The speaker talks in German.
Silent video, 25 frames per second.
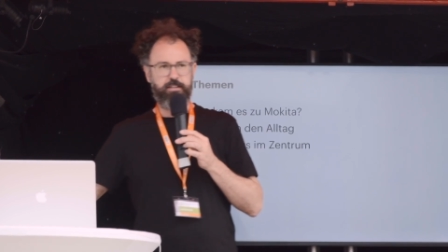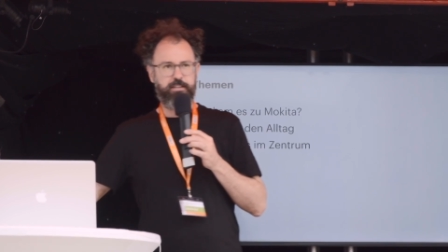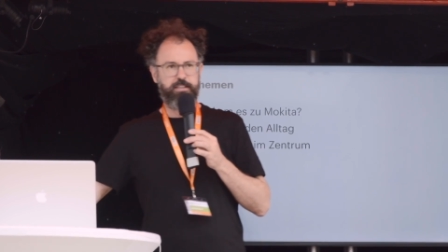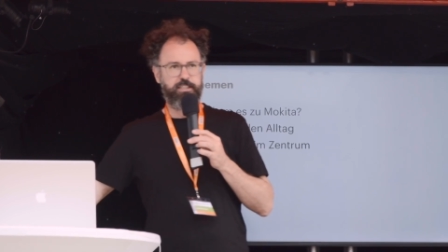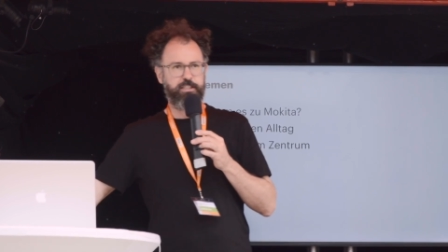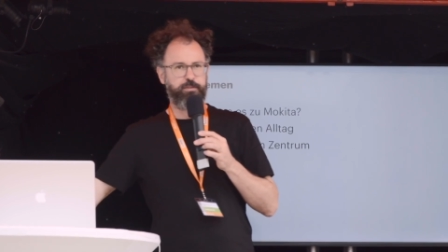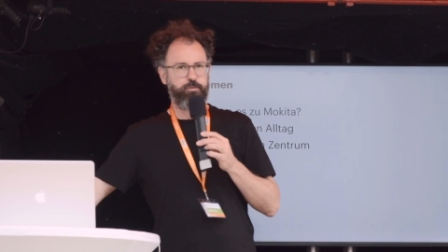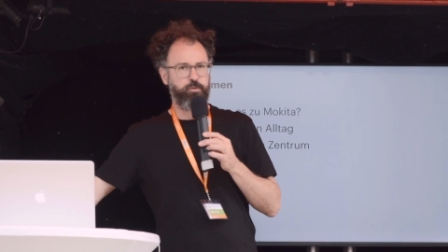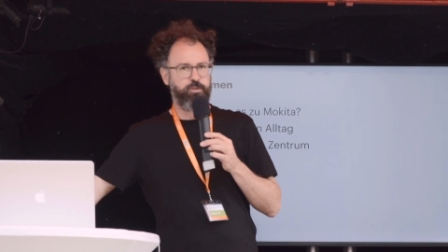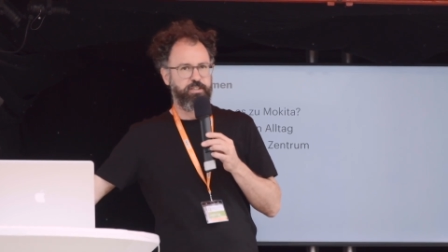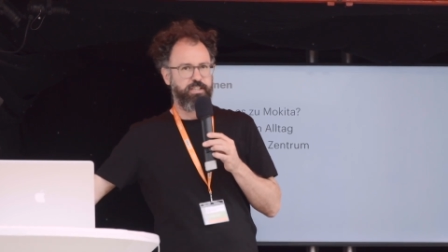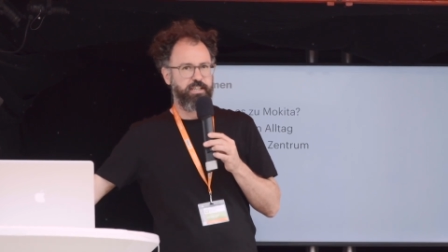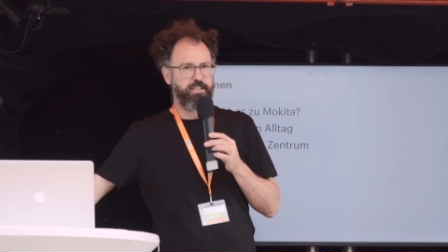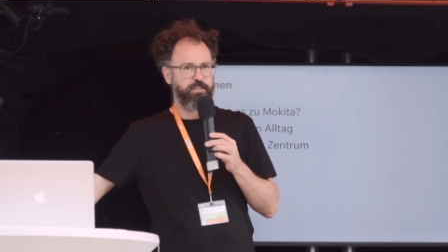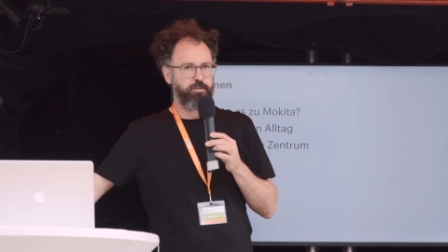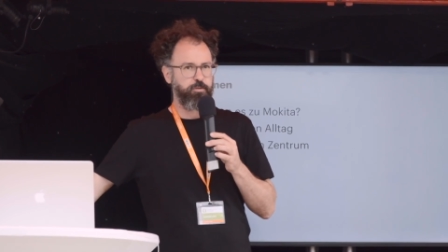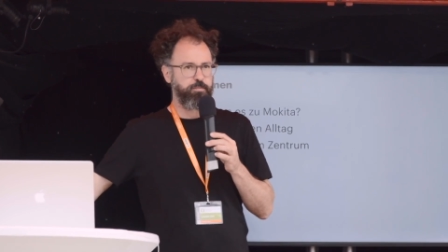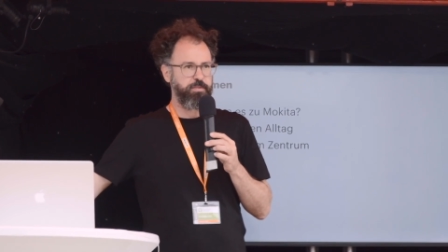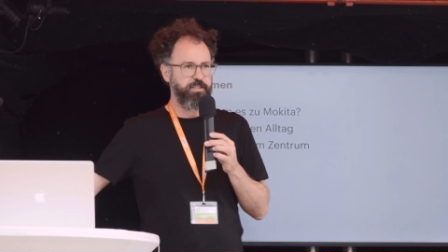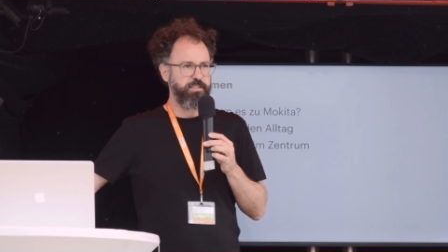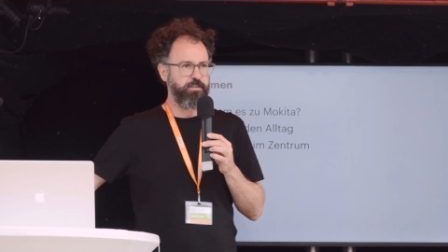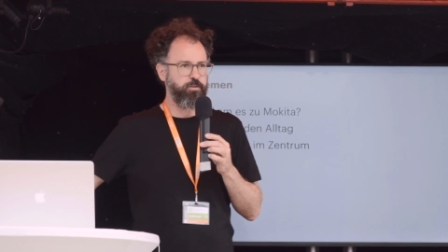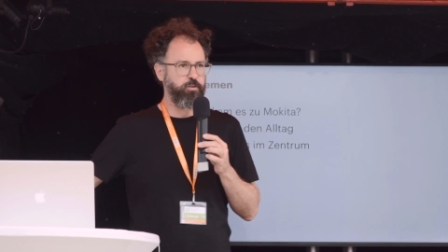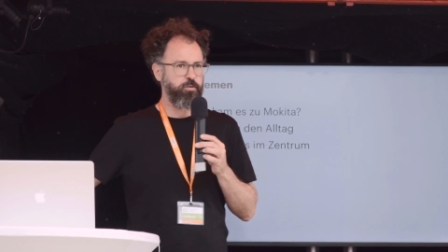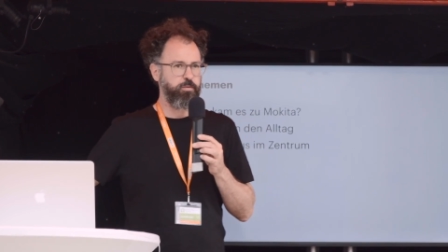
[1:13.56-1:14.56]
ich würde gerne so ein
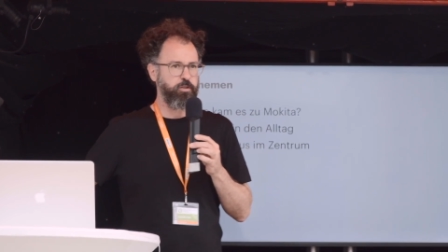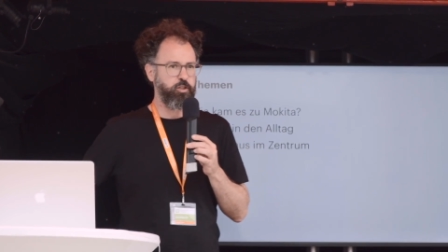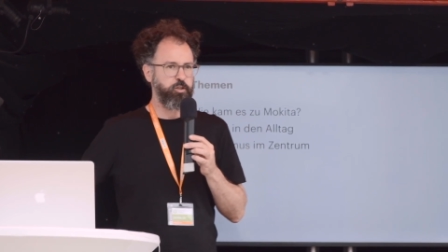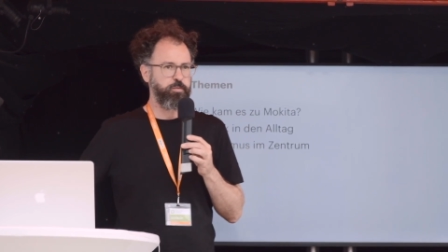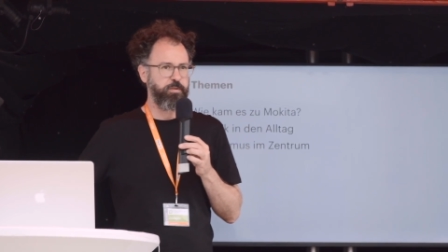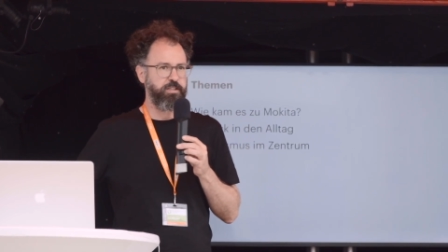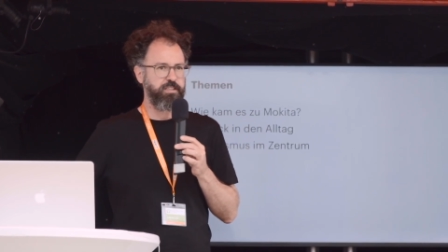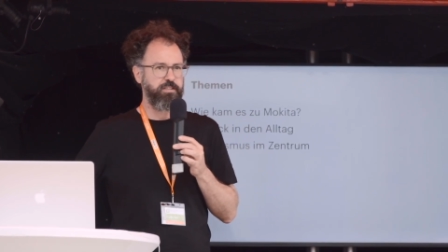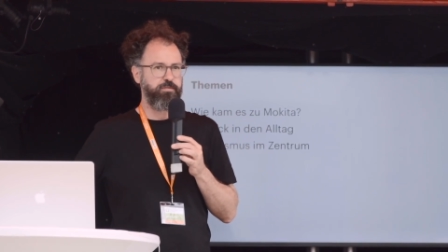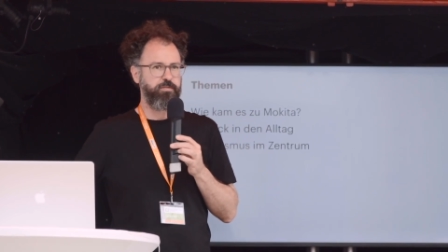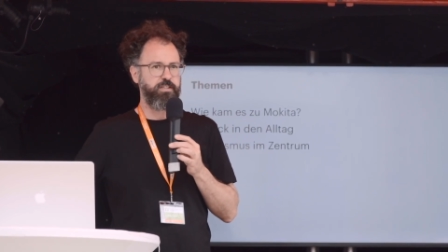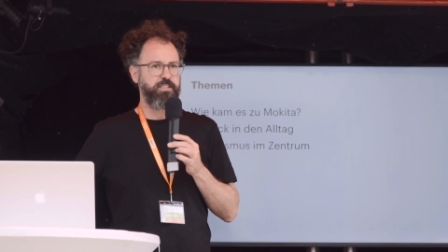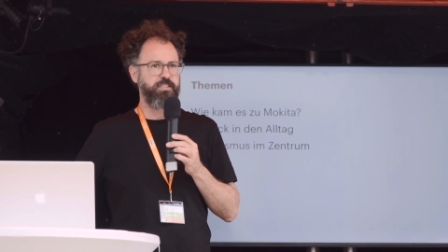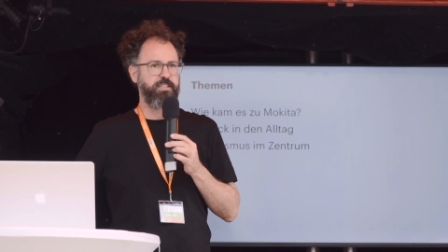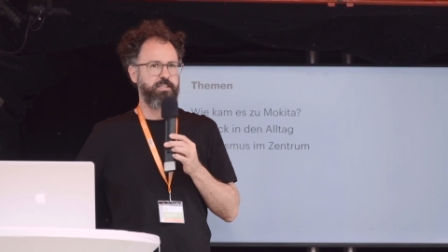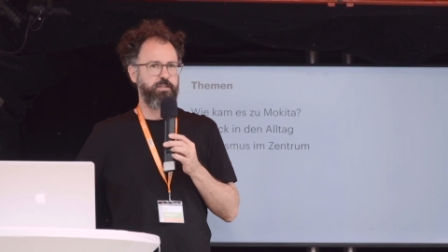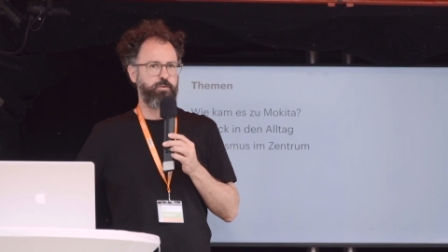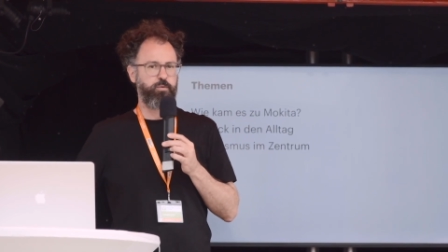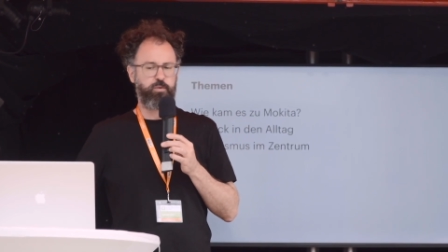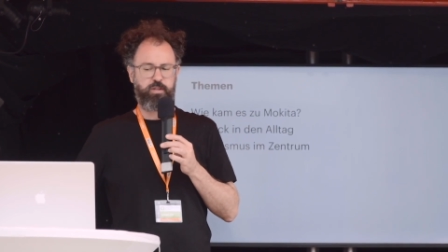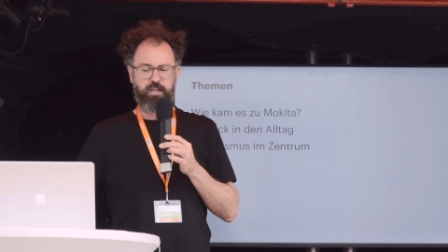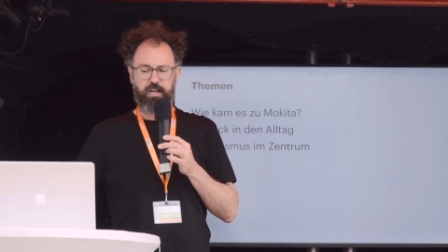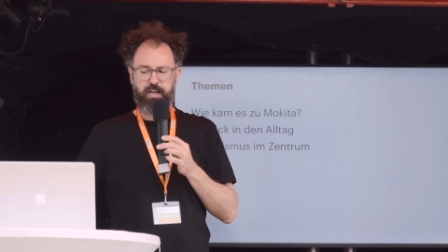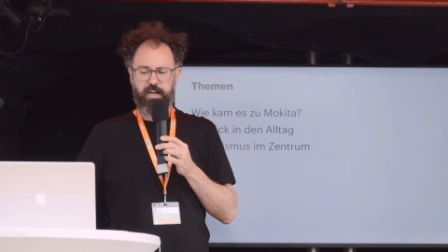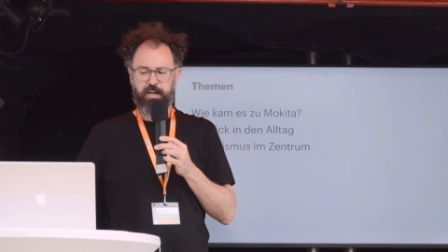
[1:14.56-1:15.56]
bisschen darüber sprechen, wie es
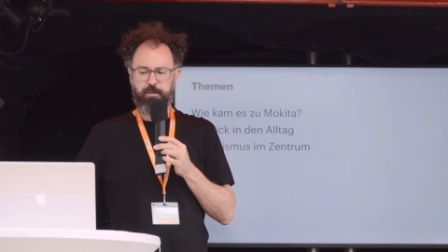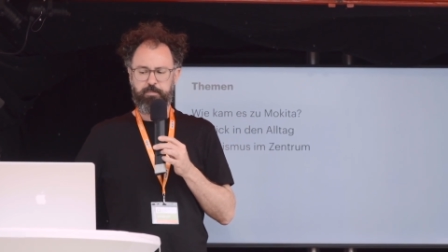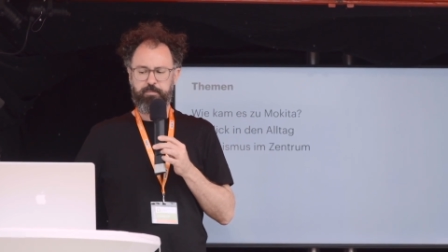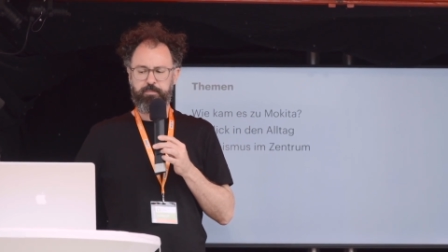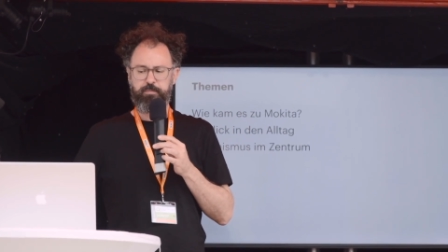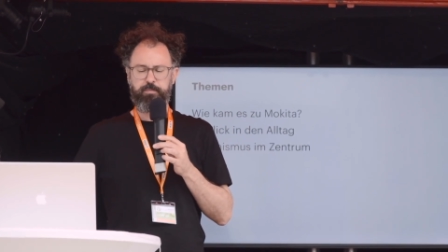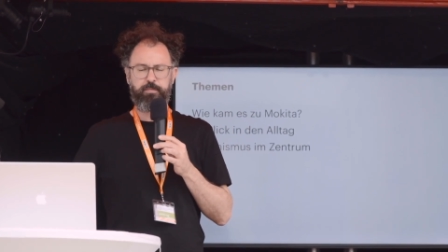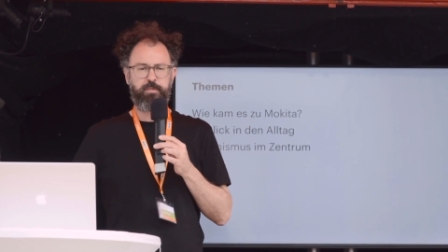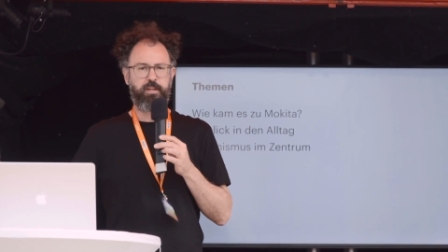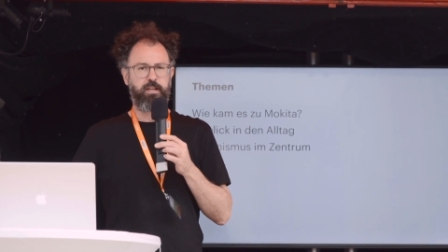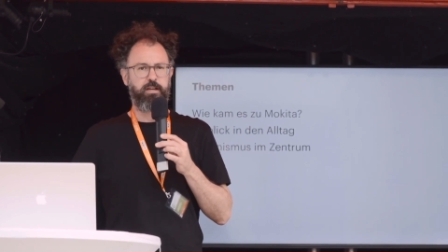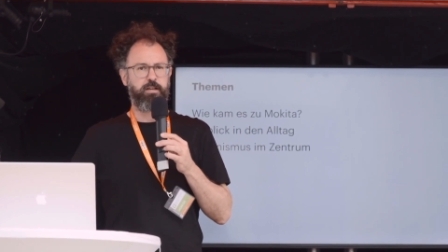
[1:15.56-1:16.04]
dazu kam,